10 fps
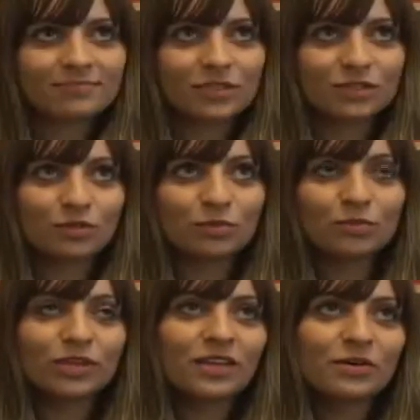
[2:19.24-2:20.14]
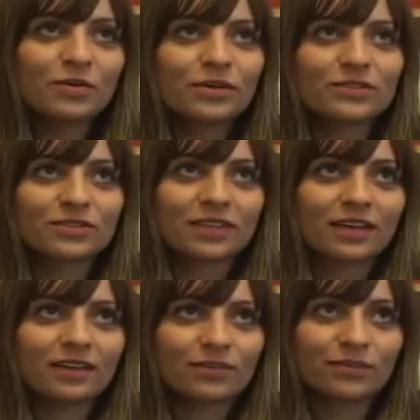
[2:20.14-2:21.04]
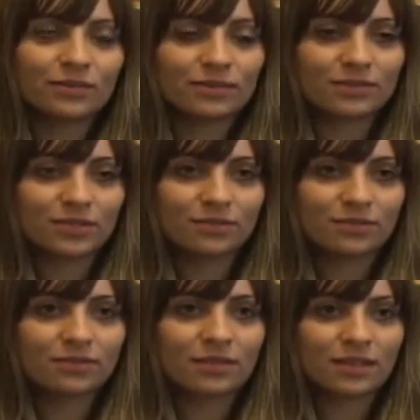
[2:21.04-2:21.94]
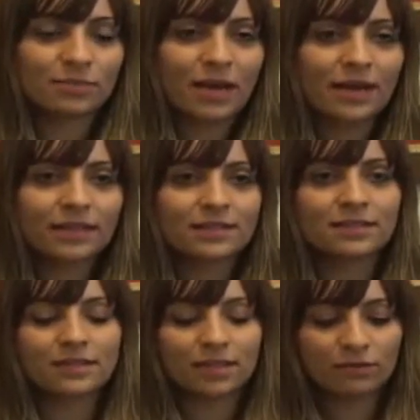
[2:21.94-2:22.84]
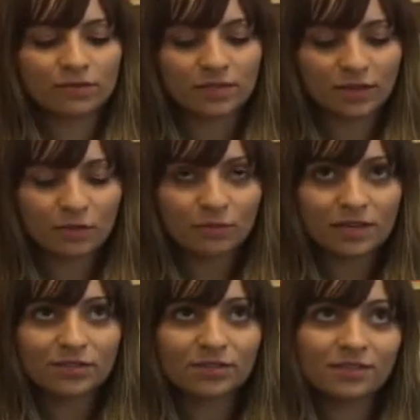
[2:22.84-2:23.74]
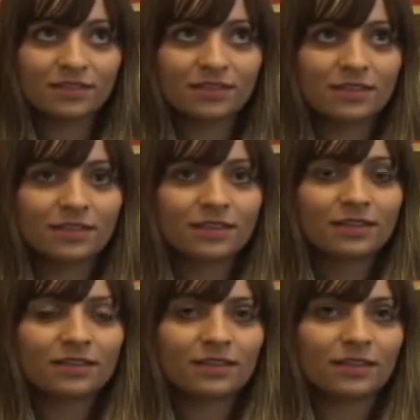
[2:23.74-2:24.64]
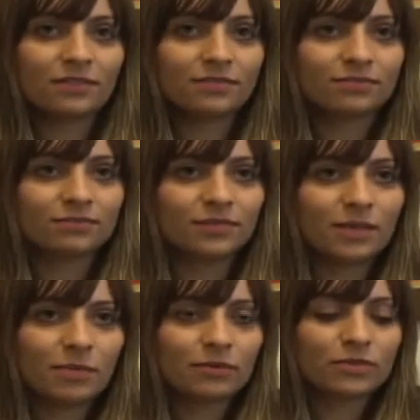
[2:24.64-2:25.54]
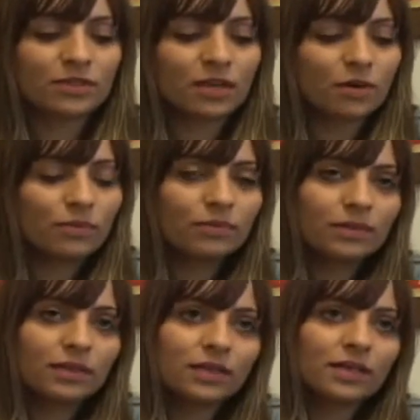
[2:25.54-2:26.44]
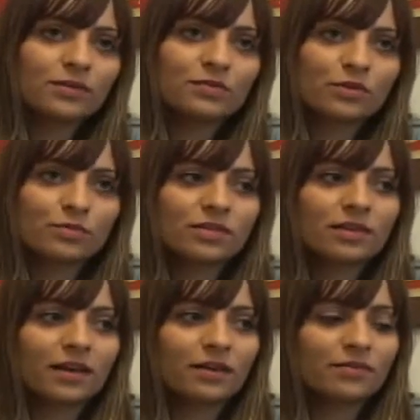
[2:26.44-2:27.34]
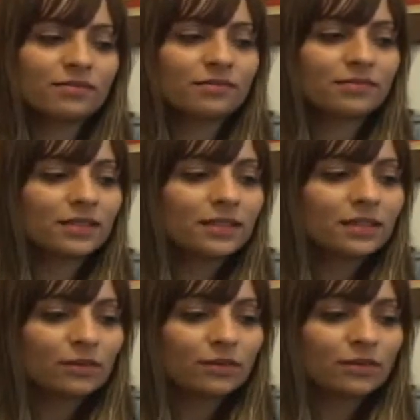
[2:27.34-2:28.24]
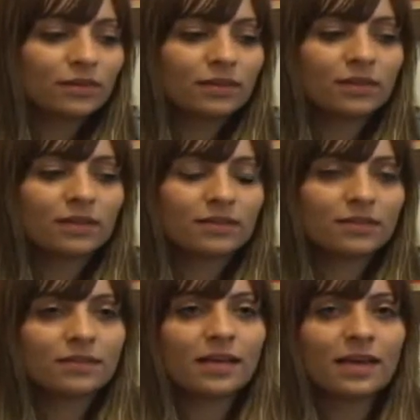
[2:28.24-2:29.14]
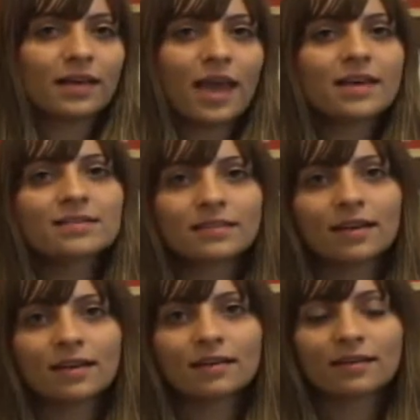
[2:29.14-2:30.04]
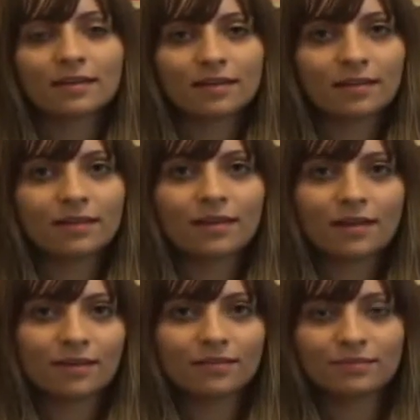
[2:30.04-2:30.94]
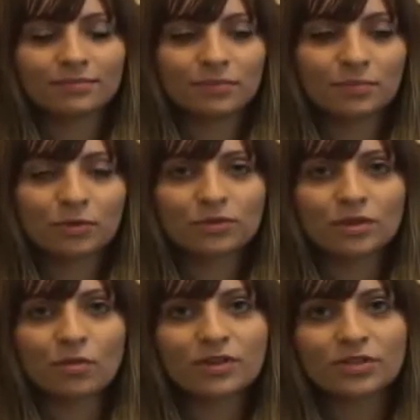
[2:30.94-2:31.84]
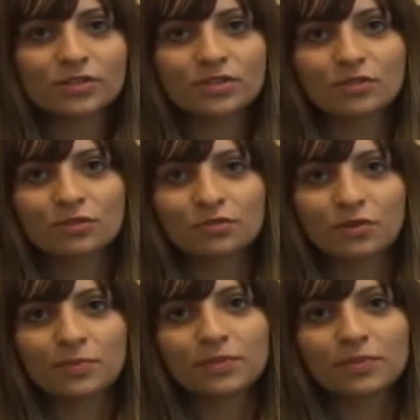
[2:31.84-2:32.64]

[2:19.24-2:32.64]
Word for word: Acho que todo mundo ganha com isso, né? as marcas, as grifes ganham mídia, ganham repercussão e os filmes ganham, uh, enriquecem, né? A produção artística do filme.